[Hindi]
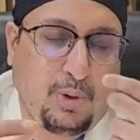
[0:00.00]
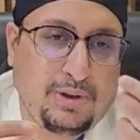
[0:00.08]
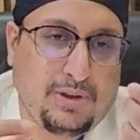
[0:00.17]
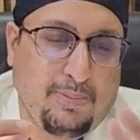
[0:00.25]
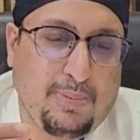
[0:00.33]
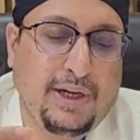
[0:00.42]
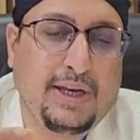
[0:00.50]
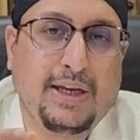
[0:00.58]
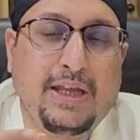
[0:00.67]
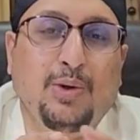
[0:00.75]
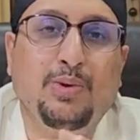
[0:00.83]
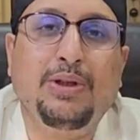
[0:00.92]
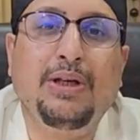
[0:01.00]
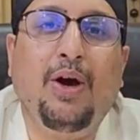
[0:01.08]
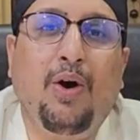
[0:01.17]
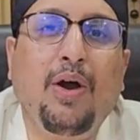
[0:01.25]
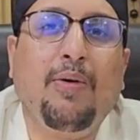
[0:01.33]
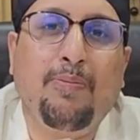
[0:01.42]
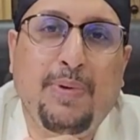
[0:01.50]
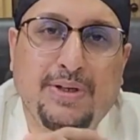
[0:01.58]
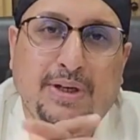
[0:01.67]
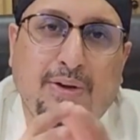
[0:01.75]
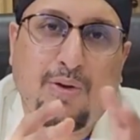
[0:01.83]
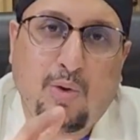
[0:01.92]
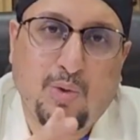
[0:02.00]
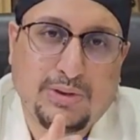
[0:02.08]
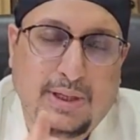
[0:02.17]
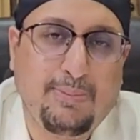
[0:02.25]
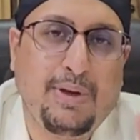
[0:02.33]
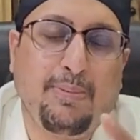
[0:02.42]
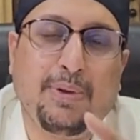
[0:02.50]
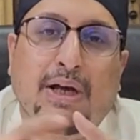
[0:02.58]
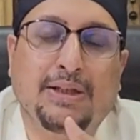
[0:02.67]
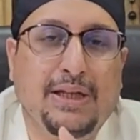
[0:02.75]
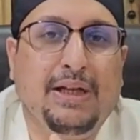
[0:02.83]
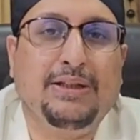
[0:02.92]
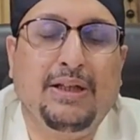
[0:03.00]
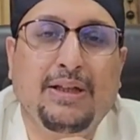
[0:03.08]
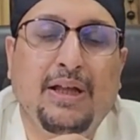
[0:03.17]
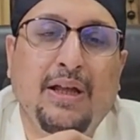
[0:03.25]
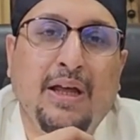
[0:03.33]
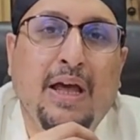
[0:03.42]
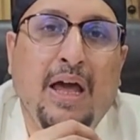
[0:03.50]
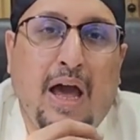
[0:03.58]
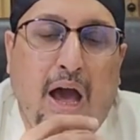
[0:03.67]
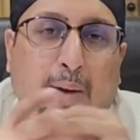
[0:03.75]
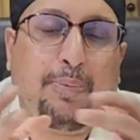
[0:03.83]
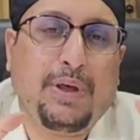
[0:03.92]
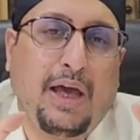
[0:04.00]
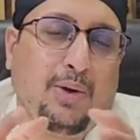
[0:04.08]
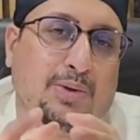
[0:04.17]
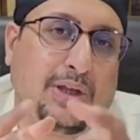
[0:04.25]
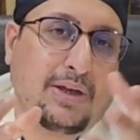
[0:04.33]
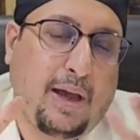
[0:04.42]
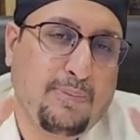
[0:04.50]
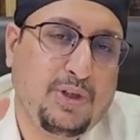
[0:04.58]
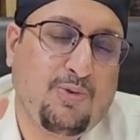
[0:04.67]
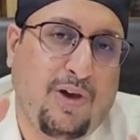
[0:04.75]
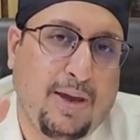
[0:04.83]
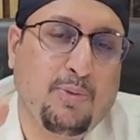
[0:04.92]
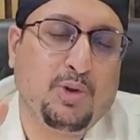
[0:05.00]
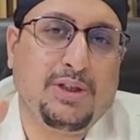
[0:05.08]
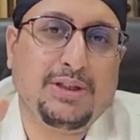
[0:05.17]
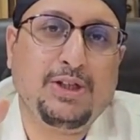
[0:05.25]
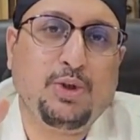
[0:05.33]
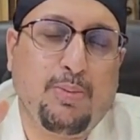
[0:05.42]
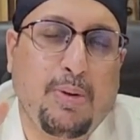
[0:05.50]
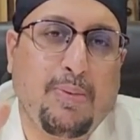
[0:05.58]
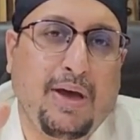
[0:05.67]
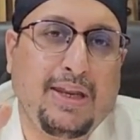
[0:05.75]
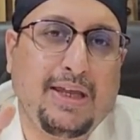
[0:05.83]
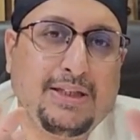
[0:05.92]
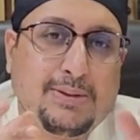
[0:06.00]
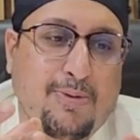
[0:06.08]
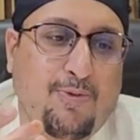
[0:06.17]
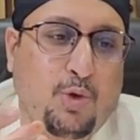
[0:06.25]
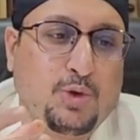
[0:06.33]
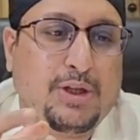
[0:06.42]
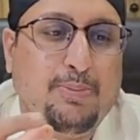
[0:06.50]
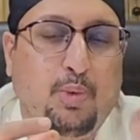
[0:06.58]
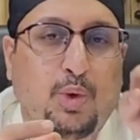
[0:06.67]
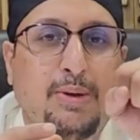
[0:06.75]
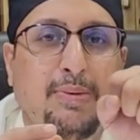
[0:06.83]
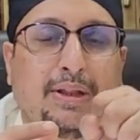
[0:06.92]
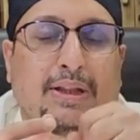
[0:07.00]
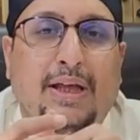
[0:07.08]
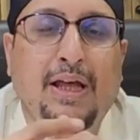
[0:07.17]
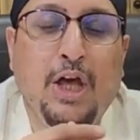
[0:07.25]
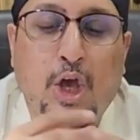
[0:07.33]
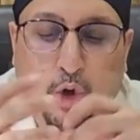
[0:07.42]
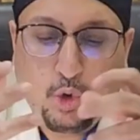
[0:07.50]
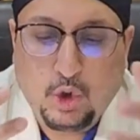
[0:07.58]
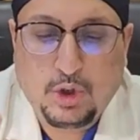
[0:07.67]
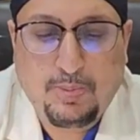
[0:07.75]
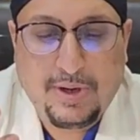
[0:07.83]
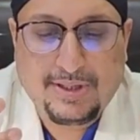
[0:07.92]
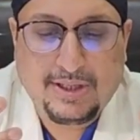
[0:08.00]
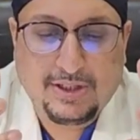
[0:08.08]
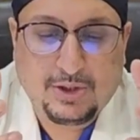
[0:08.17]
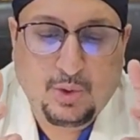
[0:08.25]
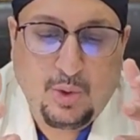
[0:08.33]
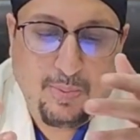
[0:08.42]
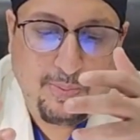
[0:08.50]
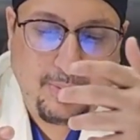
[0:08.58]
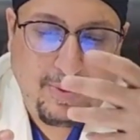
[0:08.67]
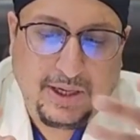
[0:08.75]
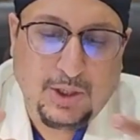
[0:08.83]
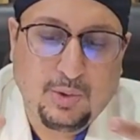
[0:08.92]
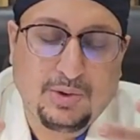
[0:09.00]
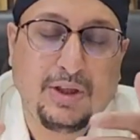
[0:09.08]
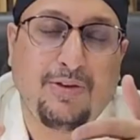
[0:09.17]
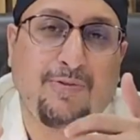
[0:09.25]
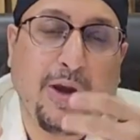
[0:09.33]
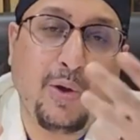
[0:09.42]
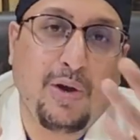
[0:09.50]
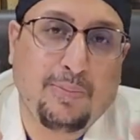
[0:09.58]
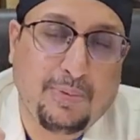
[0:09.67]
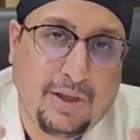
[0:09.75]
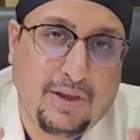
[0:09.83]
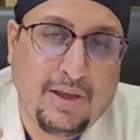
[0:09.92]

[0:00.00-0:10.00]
कोई ब्लीडिंग नहीं होती है और पेशेंट सेम डे अपने घर चला जाता है अब क्या होता है अब ये फाइमोसिस की जो बीमारी है जिसमें फोरस्किन पूरी बंद है कुछ पेशेंट्स को बीमारी होती है फेनलम की